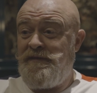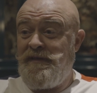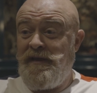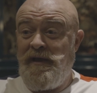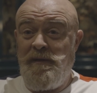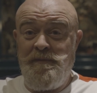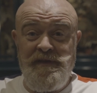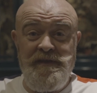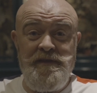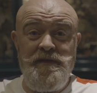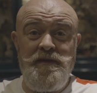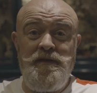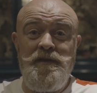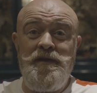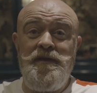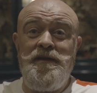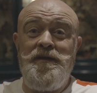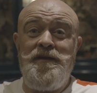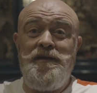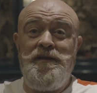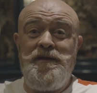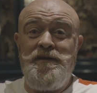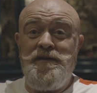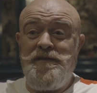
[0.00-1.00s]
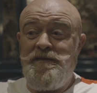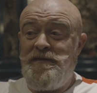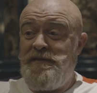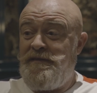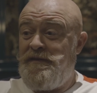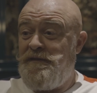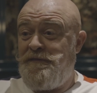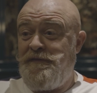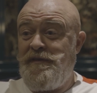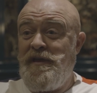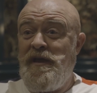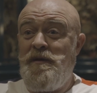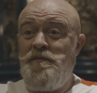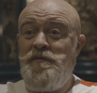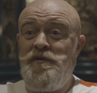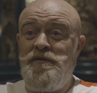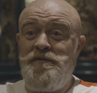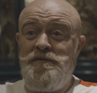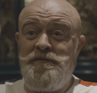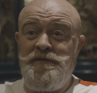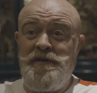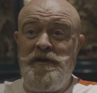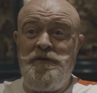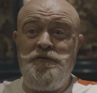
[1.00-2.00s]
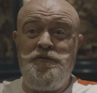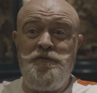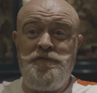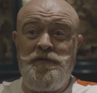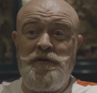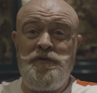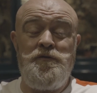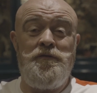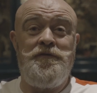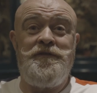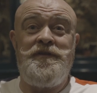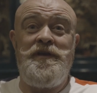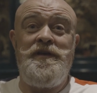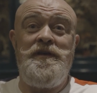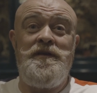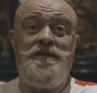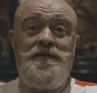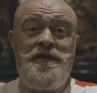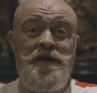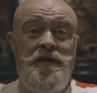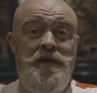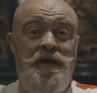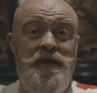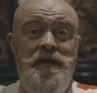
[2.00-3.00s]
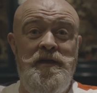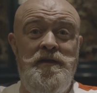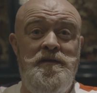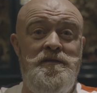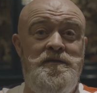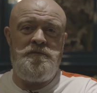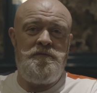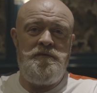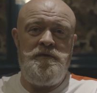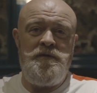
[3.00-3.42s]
rapide, c'est fiable, on a le devoir de conseil intégré,